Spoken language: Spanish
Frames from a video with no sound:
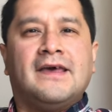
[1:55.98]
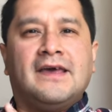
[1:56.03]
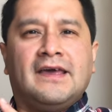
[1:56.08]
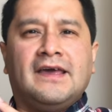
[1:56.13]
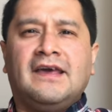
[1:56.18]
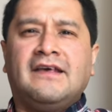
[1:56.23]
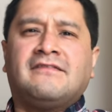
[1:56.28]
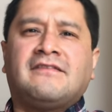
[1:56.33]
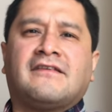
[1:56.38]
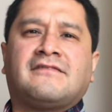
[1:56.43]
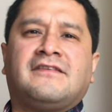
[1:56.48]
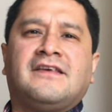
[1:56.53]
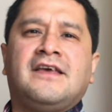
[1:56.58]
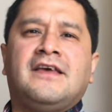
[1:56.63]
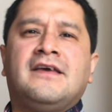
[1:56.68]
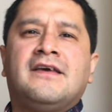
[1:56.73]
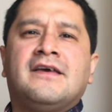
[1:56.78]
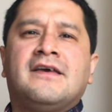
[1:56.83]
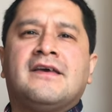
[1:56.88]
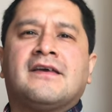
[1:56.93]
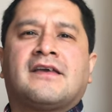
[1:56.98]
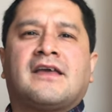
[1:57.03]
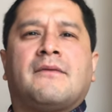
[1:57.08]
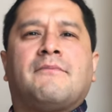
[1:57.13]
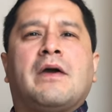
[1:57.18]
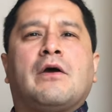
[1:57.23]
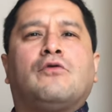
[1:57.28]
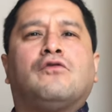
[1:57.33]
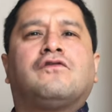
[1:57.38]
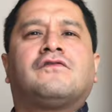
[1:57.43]
Es así que
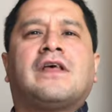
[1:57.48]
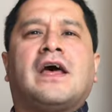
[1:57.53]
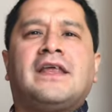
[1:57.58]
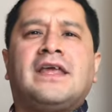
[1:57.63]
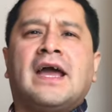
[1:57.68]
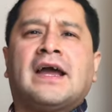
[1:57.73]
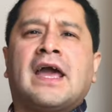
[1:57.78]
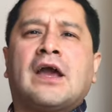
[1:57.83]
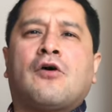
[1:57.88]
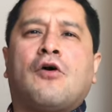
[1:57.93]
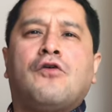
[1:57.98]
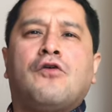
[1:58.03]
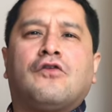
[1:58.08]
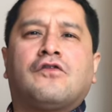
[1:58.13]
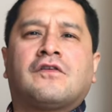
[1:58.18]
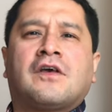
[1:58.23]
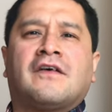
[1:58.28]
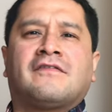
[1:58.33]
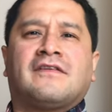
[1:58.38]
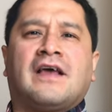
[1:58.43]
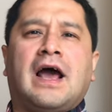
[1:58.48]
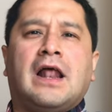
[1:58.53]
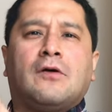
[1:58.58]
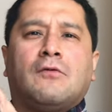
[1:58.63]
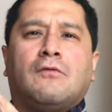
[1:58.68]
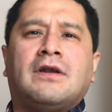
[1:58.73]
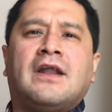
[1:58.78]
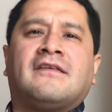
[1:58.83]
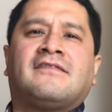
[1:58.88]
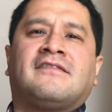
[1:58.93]
me gustaría que conozcas
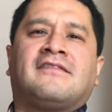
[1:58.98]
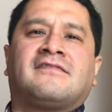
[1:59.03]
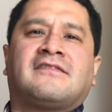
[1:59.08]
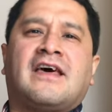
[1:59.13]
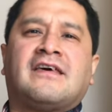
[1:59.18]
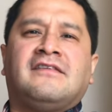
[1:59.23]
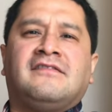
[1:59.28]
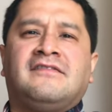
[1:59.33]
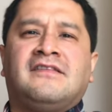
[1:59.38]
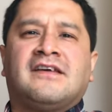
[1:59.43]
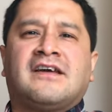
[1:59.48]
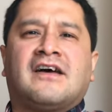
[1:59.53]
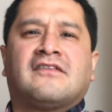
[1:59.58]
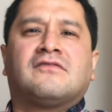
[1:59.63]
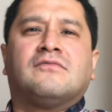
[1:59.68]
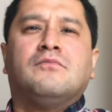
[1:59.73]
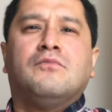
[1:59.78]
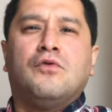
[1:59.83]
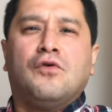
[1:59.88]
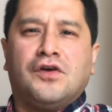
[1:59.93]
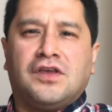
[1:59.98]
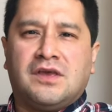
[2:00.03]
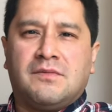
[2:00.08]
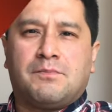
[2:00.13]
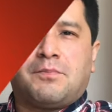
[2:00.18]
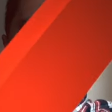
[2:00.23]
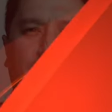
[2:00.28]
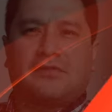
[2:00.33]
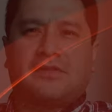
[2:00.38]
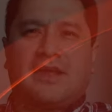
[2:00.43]
algunas estadísticas muy
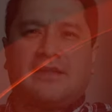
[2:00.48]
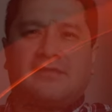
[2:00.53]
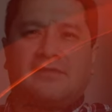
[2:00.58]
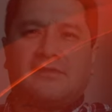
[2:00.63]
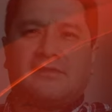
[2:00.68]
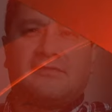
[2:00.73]
importantes.